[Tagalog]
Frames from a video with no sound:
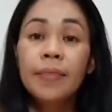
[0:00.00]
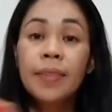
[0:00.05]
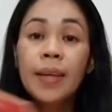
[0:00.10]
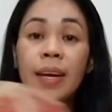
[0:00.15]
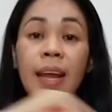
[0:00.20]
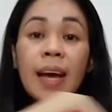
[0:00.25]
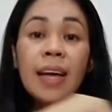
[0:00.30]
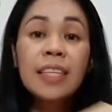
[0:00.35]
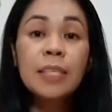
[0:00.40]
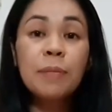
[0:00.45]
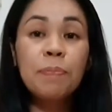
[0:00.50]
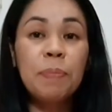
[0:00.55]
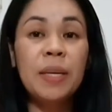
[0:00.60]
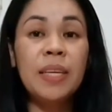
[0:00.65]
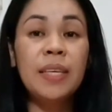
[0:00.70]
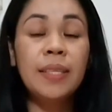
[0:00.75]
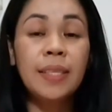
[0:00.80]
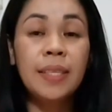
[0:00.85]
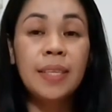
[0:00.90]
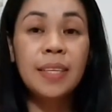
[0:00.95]
And the last
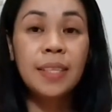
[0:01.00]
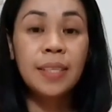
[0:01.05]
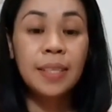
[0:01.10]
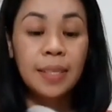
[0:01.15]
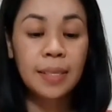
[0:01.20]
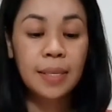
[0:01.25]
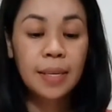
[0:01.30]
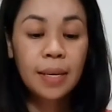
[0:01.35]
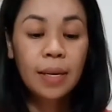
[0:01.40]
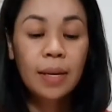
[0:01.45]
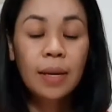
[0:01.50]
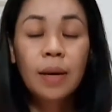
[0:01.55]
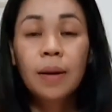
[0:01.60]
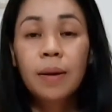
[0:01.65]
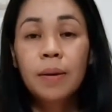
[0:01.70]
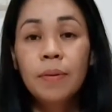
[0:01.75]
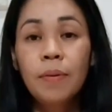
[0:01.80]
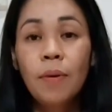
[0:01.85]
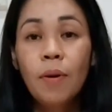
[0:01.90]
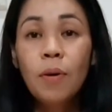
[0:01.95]
piece is
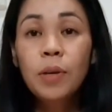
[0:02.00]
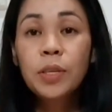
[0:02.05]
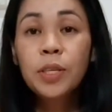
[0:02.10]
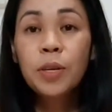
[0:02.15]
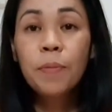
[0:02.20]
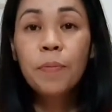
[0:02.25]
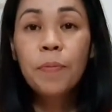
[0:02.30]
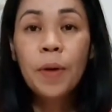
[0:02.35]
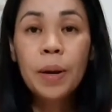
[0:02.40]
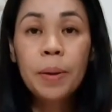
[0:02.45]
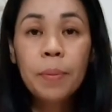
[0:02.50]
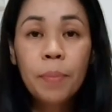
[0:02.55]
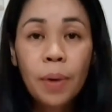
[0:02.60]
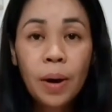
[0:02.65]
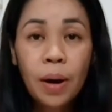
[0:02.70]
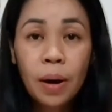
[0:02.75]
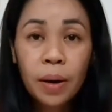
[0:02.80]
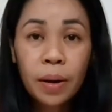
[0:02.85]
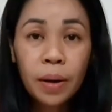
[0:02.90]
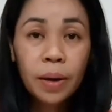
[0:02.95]
also by
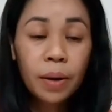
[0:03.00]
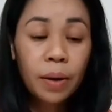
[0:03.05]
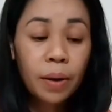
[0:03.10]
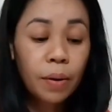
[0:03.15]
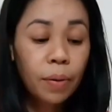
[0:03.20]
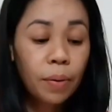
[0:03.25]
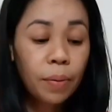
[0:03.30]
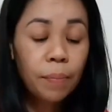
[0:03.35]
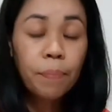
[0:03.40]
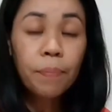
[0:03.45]
my